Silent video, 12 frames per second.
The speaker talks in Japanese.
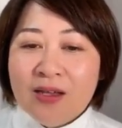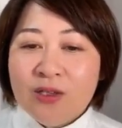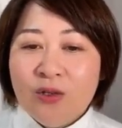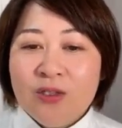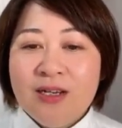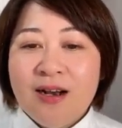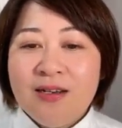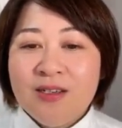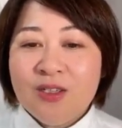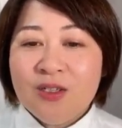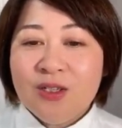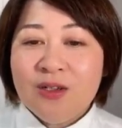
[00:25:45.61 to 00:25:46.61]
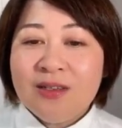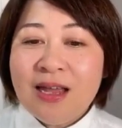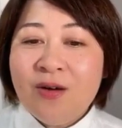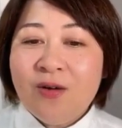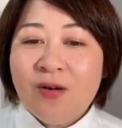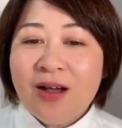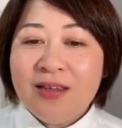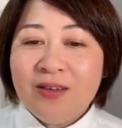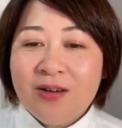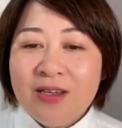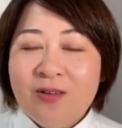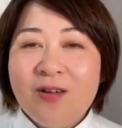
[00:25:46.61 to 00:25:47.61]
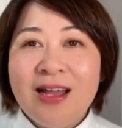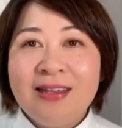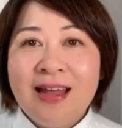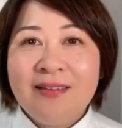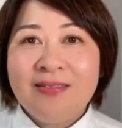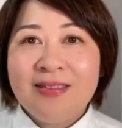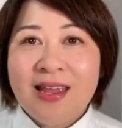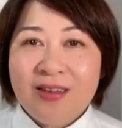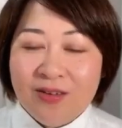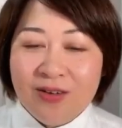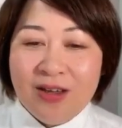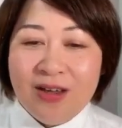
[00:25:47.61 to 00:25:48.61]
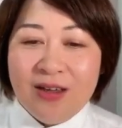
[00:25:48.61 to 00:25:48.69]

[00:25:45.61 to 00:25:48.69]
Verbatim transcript: どちらに進んだ方が良いのかなっていう